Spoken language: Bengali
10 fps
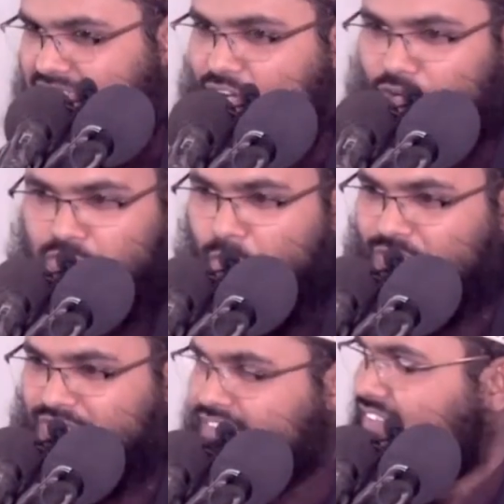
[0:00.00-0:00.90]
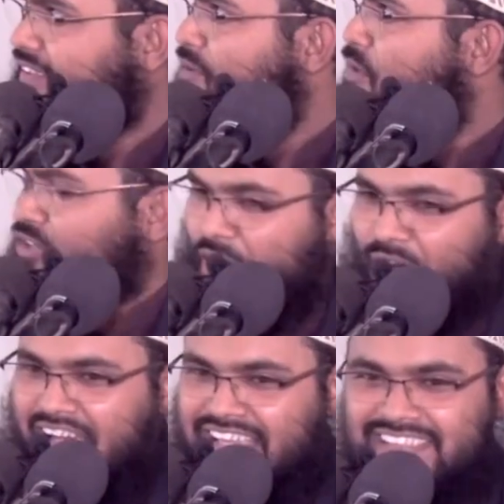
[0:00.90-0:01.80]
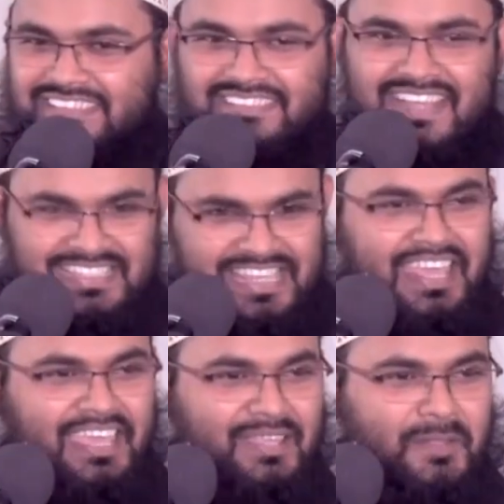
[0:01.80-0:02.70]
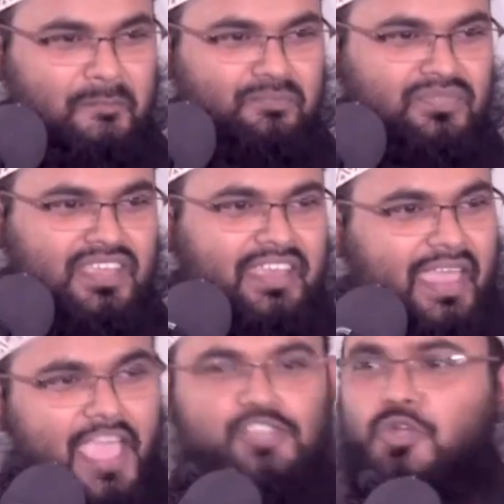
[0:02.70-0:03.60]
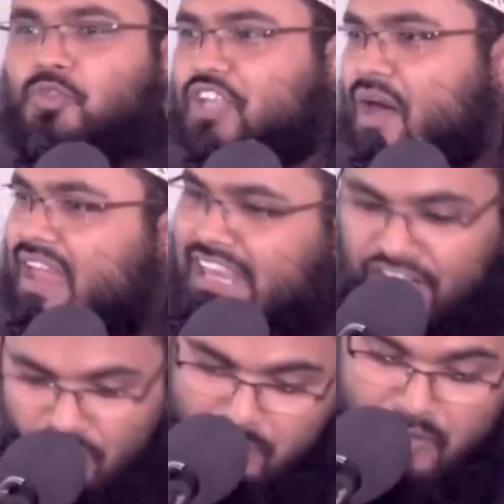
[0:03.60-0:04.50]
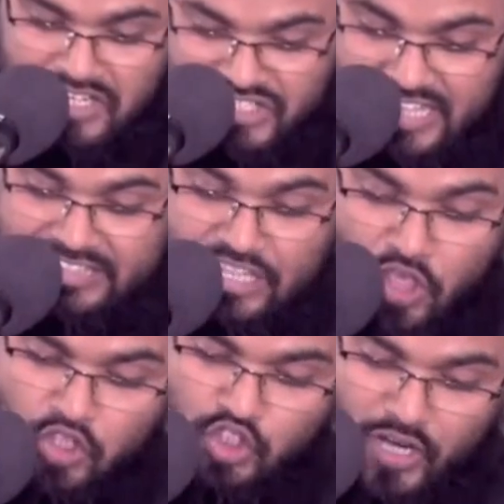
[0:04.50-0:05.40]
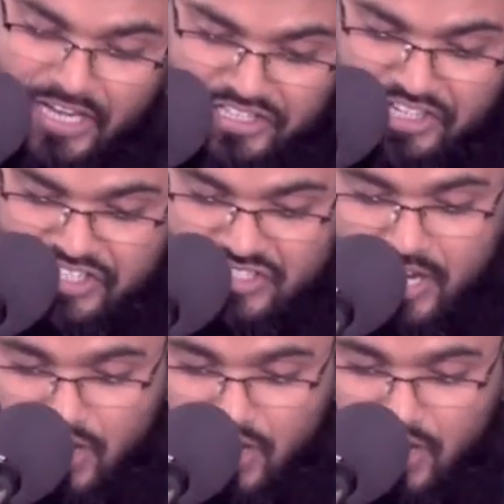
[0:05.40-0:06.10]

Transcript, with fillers: কি কোন সুদ মোটেও নাই আসেনি এই সুদ খাওয়া আল্লাহ নবী বলেন সাতটি ধ্বংসকারী জিনিস